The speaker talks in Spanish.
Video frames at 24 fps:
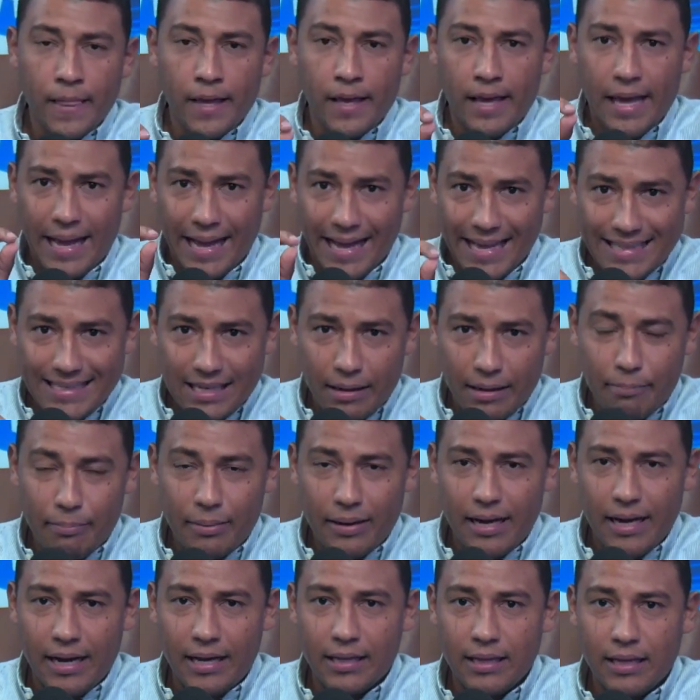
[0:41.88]
en esa
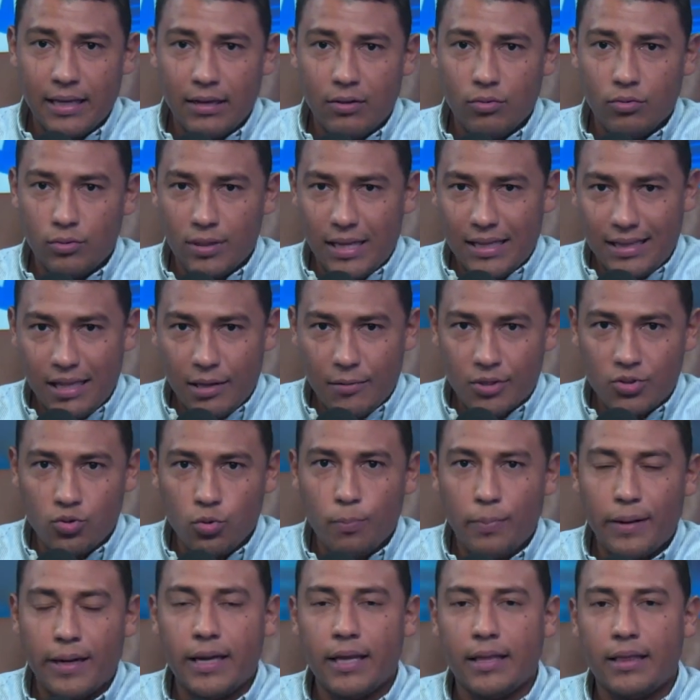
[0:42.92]
página, usted activa
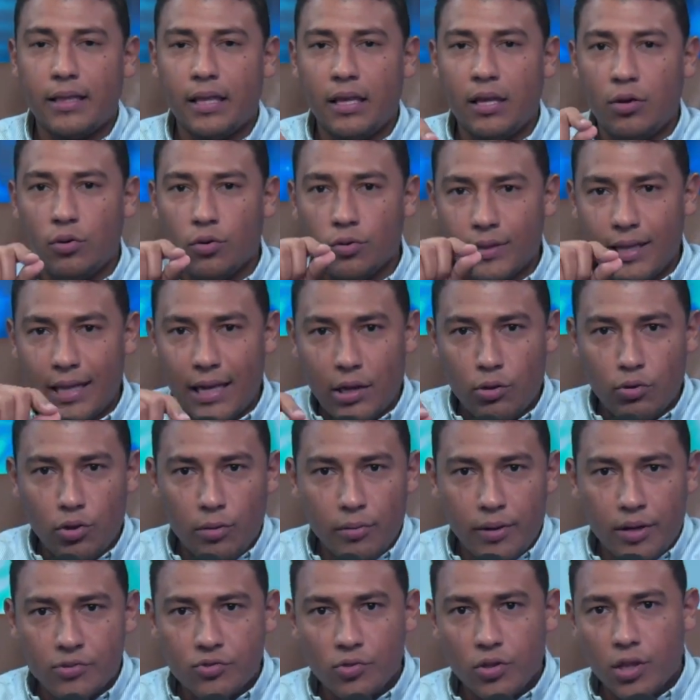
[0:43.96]
su paquetico,
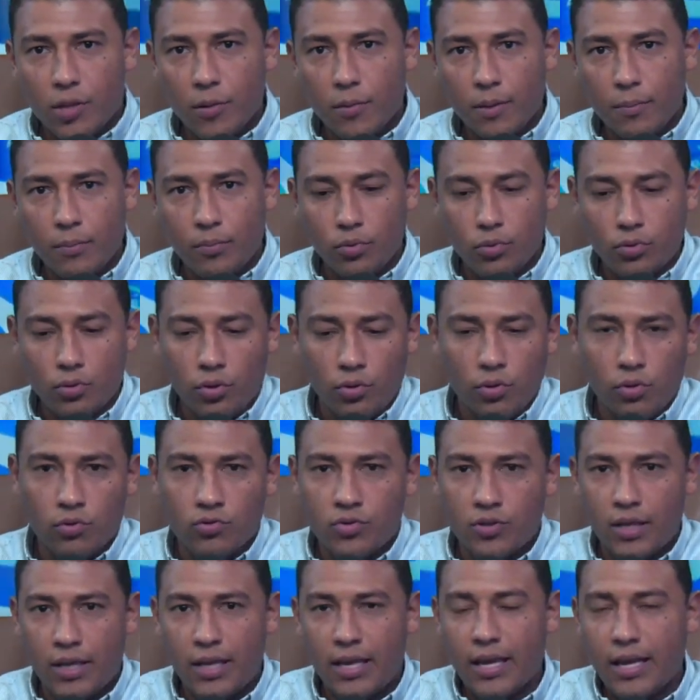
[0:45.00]
teleuniversotv.com.
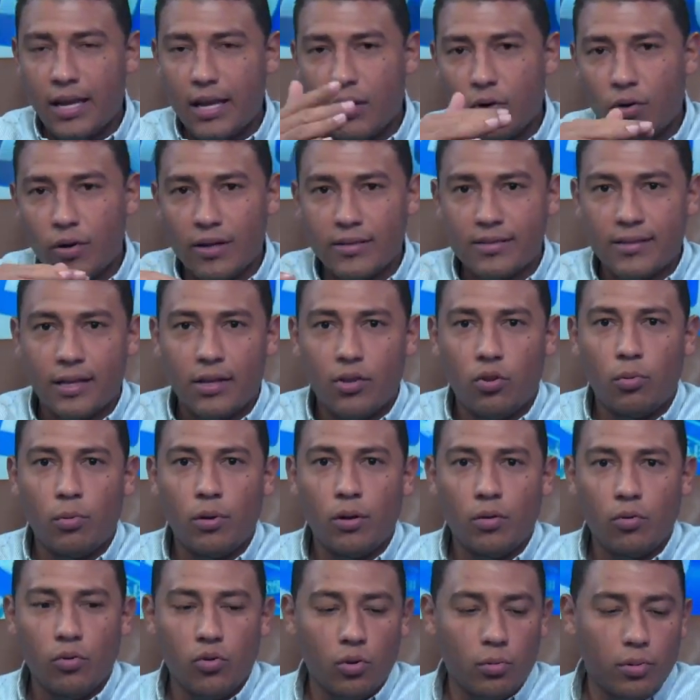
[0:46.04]
Si quiere, ahorres el
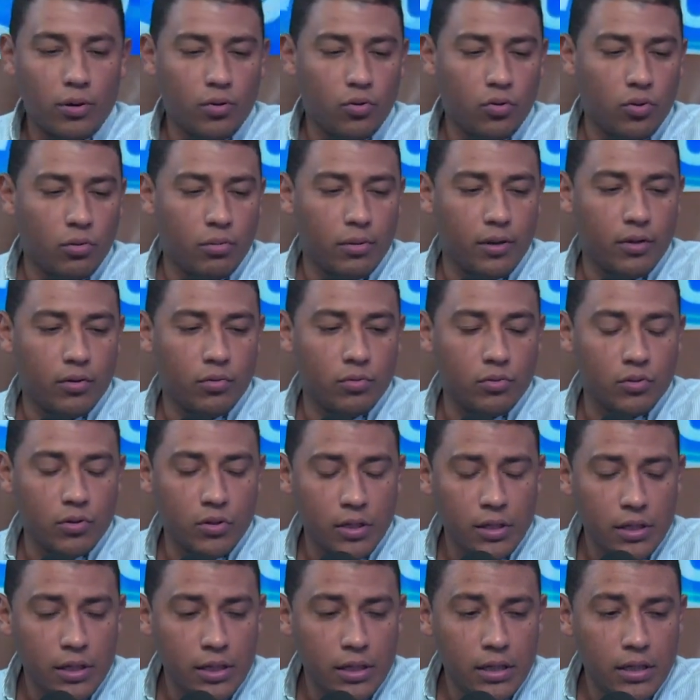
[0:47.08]
www.
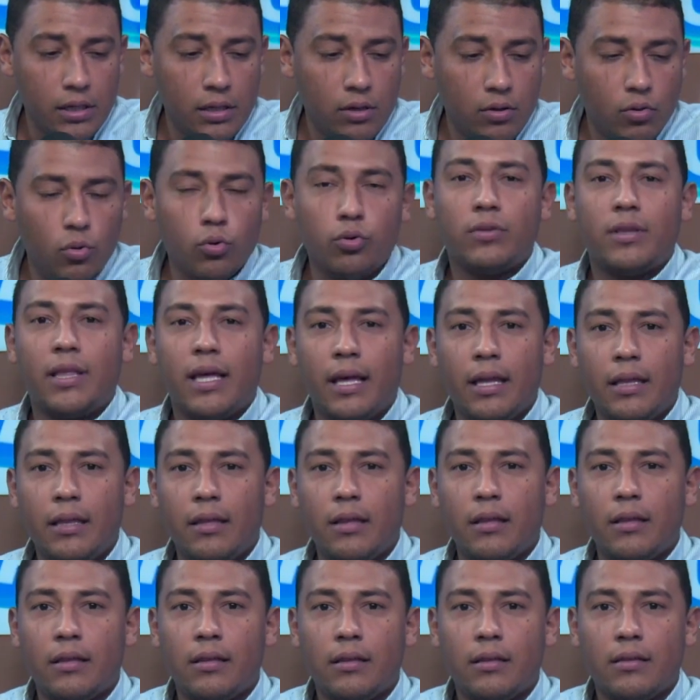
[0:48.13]
Usted
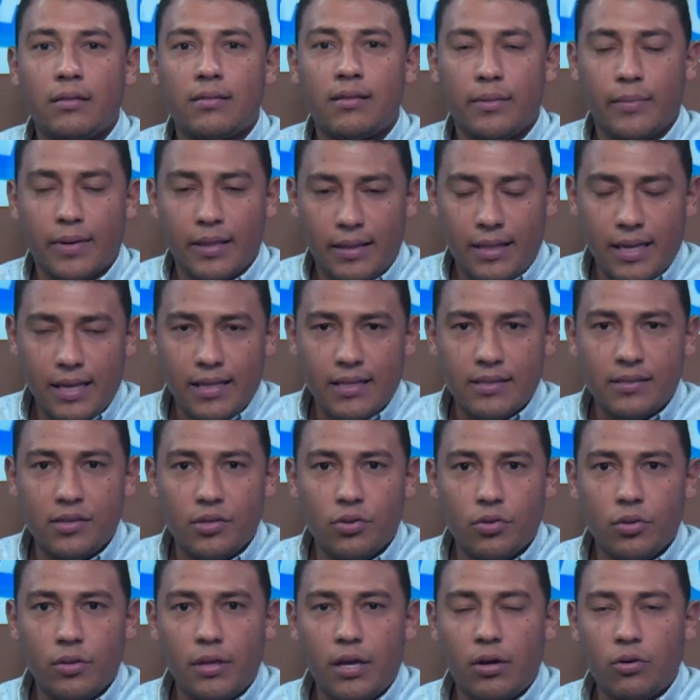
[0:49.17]
se mantiene en
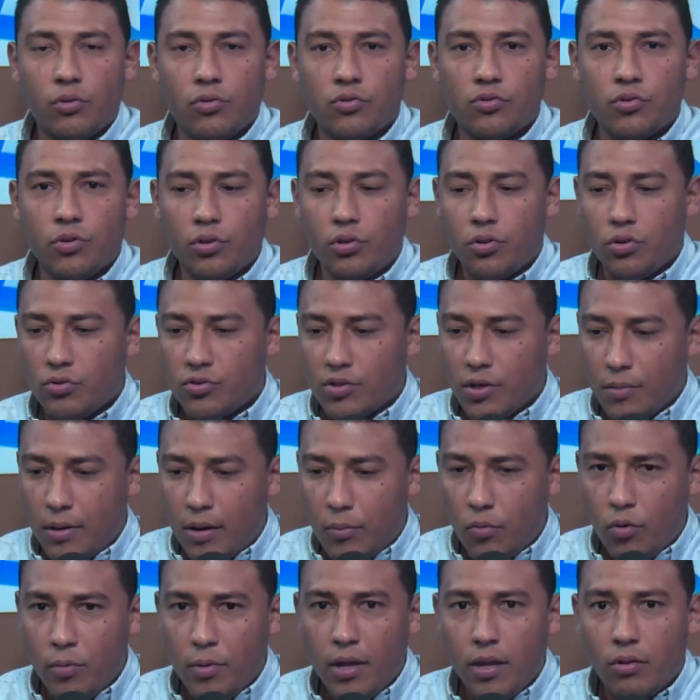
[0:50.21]
sintonía con nosotros, se
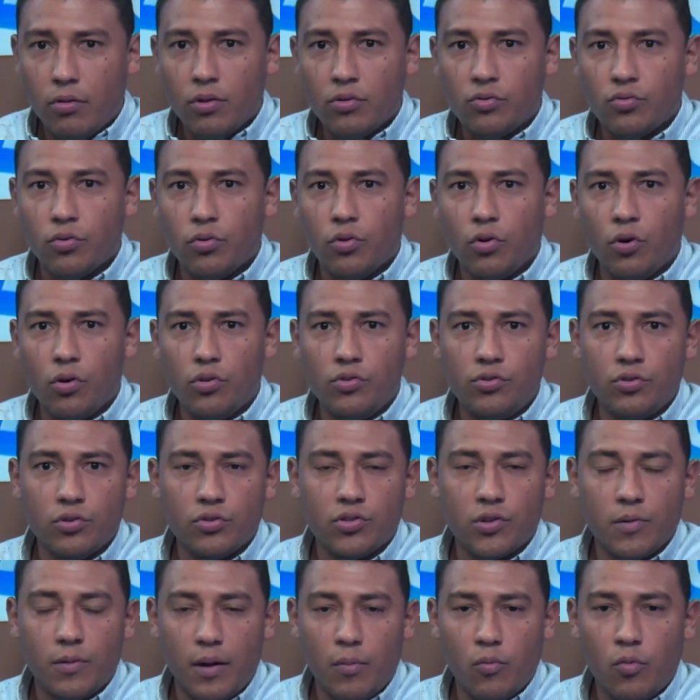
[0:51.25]
va moviendo en su concho,
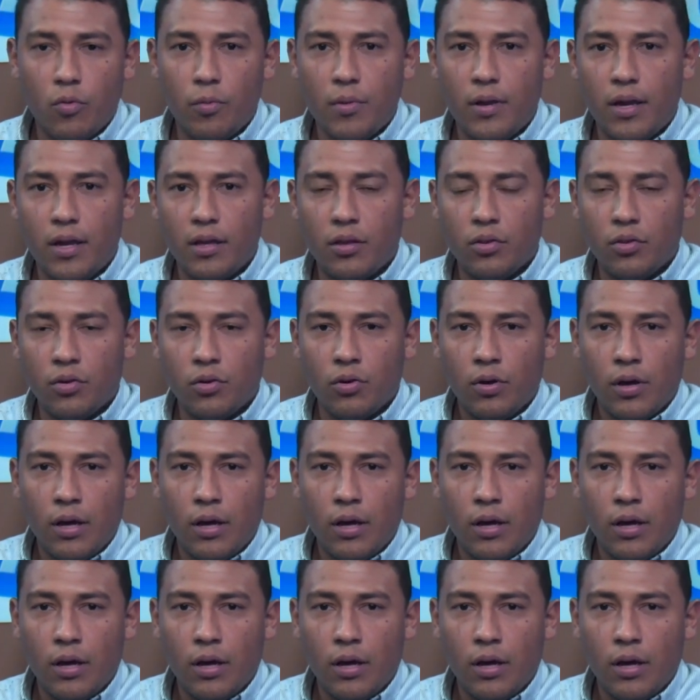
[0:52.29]
se va moviendo